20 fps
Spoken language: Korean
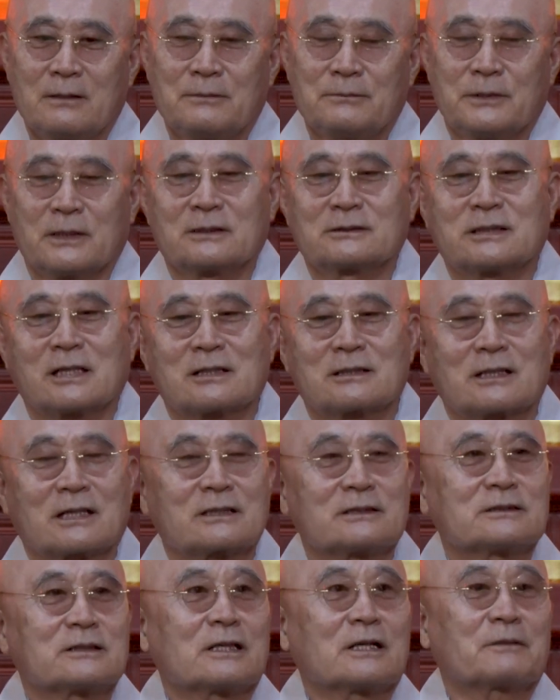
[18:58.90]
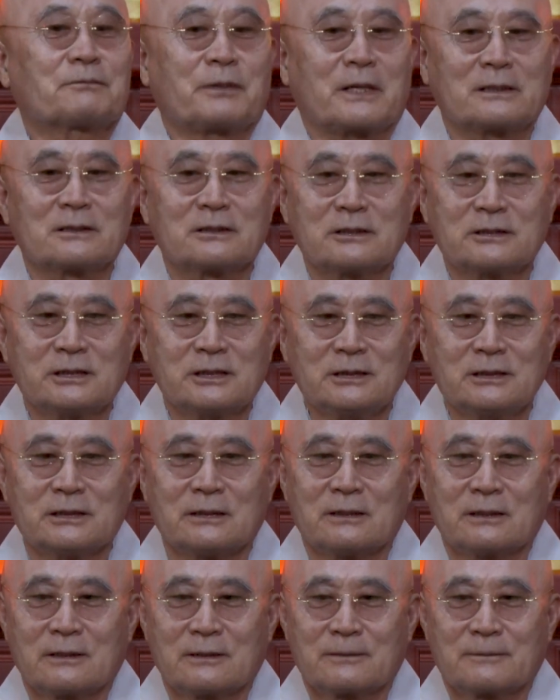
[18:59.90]
명상을 하기 전에
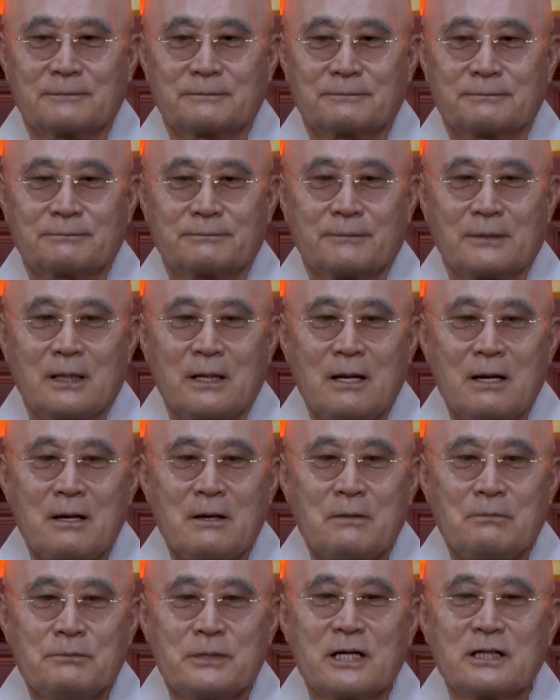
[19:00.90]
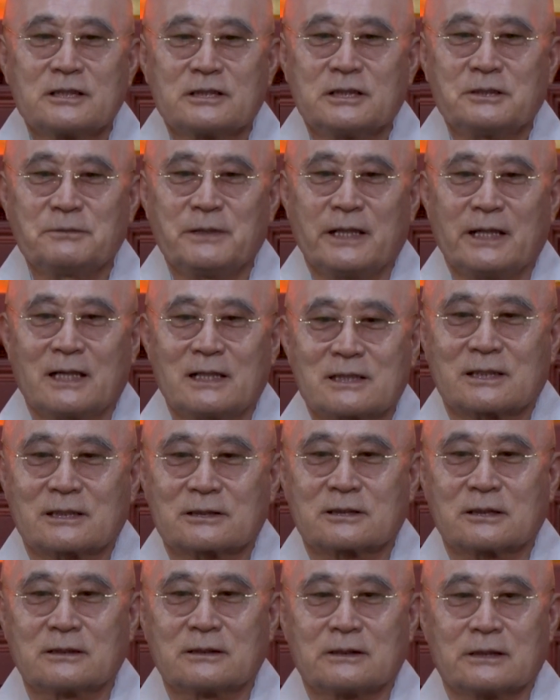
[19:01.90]
반드시 명심해야
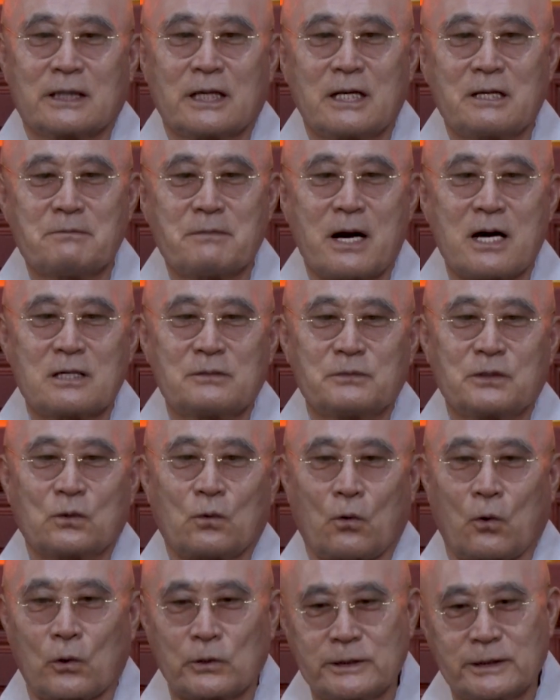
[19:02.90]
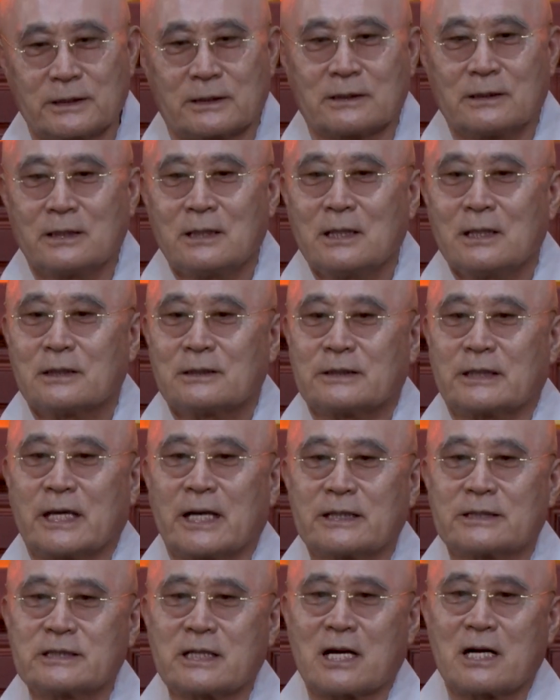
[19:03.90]
것은 내 마음은 오직
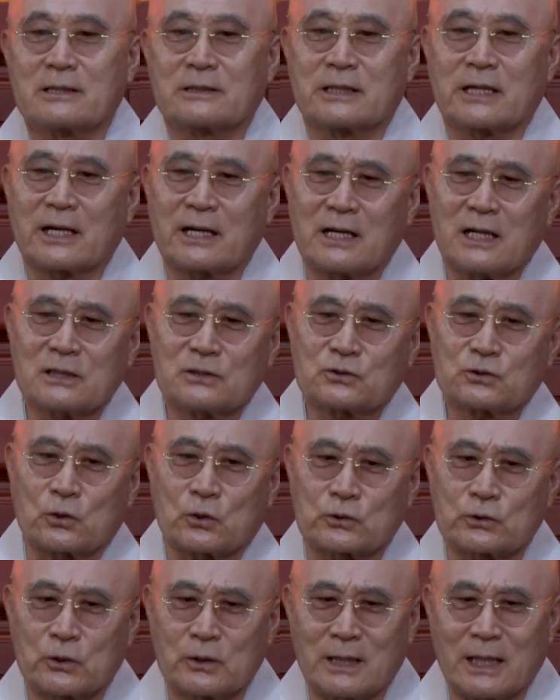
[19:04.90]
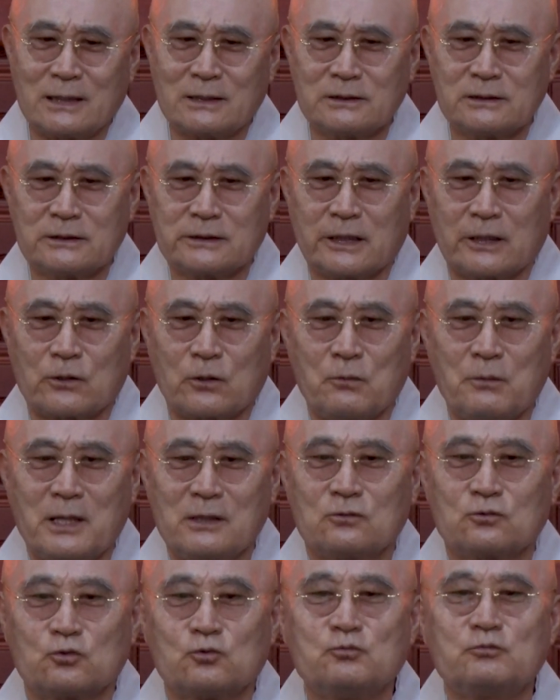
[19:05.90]
내자, 내가 조종하는
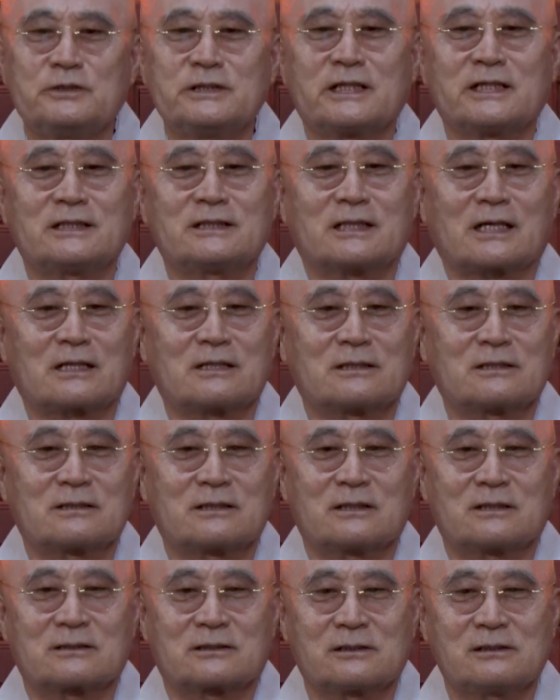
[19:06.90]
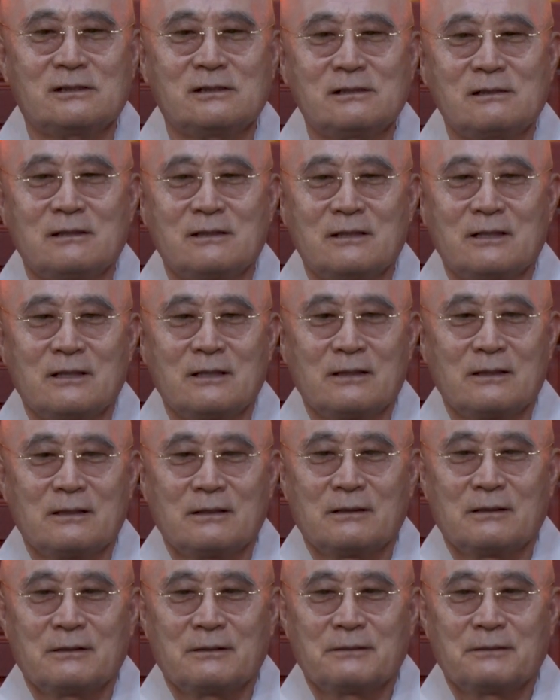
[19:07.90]
대로만 움직인다는 것을
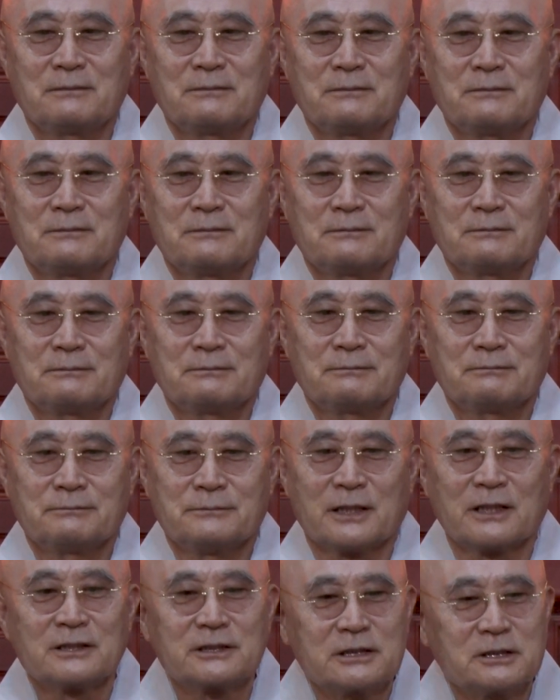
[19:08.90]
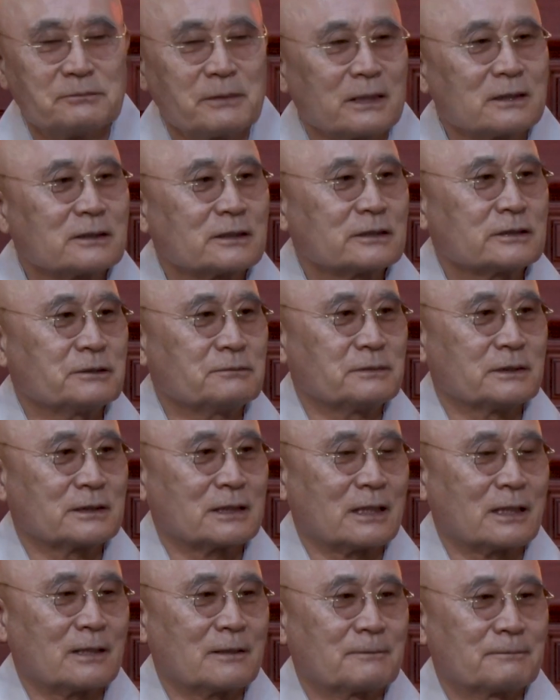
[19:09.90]
명심하는
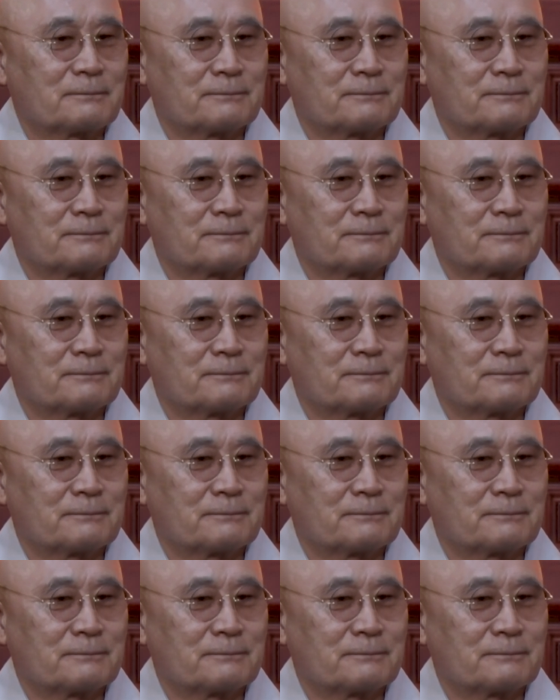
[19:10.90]
것입니다.